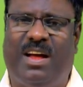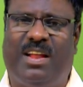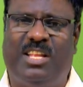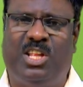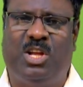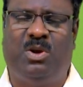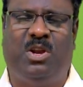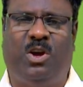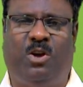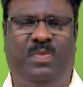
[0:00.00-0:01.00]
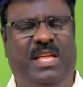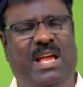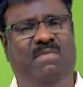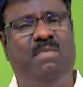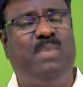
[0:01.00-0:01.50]
ஆராதித்து கொண்டிருக்கிறோம்
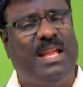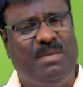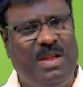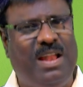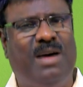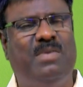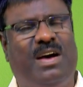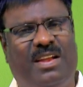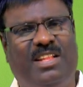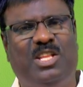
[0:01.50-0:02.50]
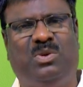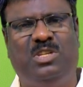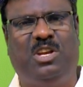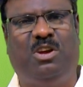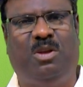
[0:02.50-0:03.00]
தேவ பயம் இல்லாமல் ஆராதித்து
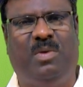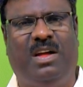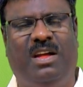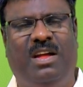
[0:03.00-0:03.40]
கொண்டிருக்கிறோமா